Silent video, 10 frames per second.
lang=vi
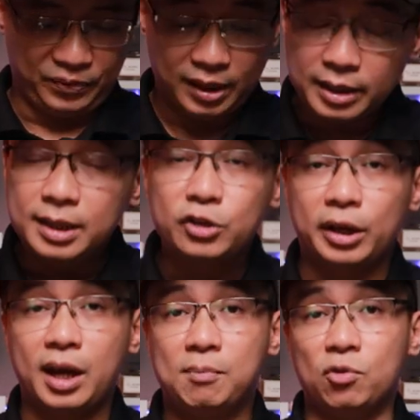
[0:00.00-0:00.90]
gợi ý cho
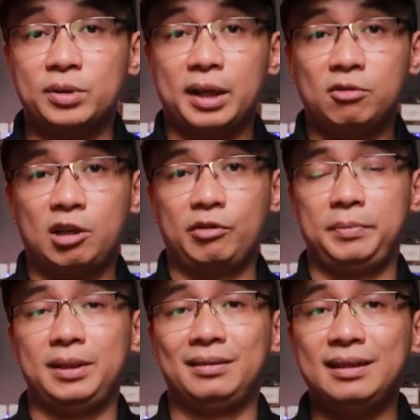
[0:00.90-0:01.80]
anh em một chai nước hoa mà
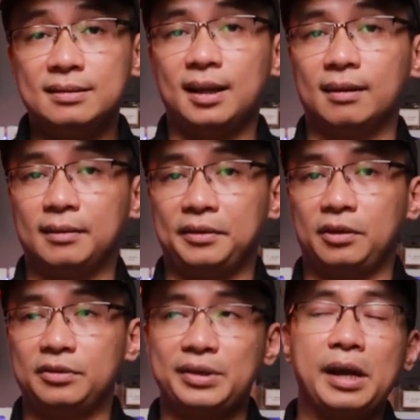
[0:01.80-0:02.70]
mình tin rằng là
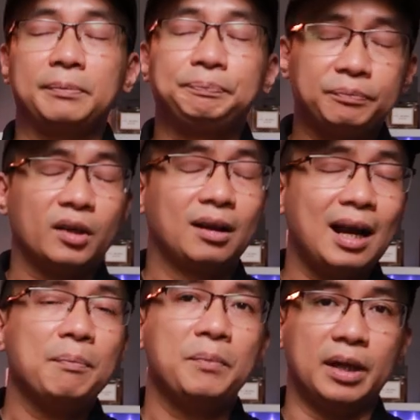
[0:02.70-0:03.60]
nó sẽ
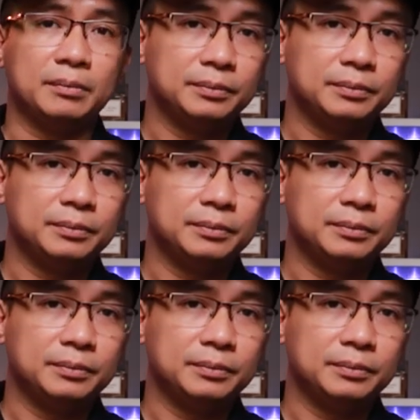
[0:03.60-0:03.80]
khác biệt